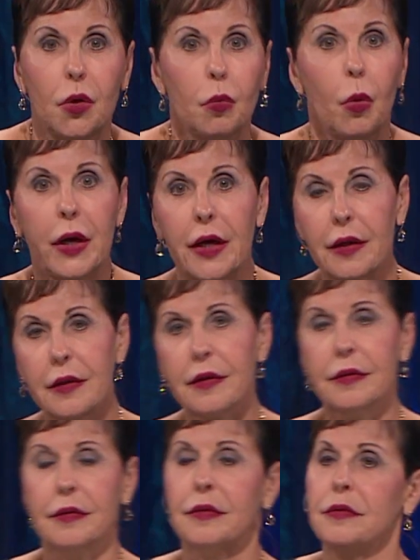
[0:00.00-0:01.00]
No
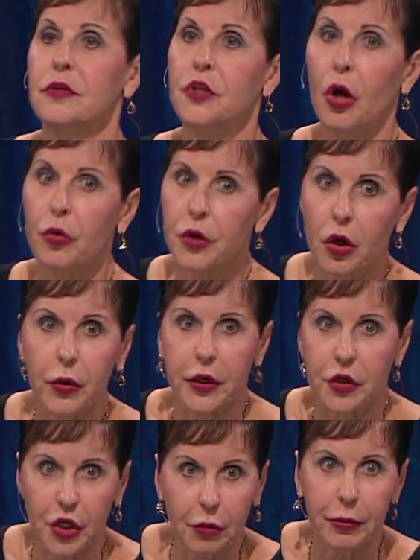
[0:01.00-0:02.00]
cóż,
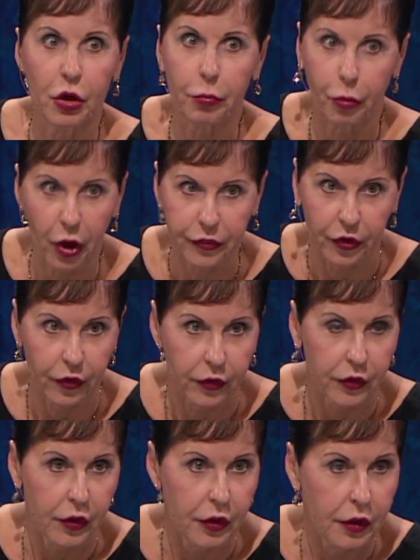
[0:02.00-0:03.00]
obserwatorze, to mógł
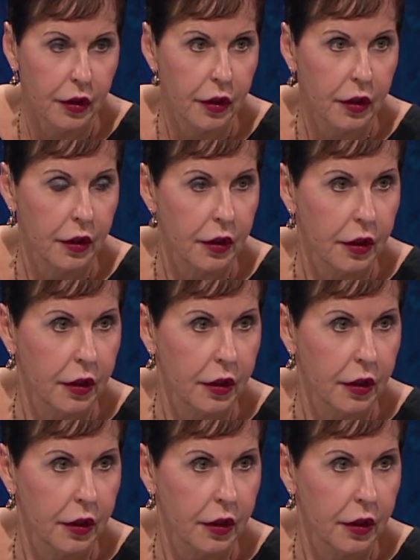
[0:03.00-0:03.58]
być jej brat.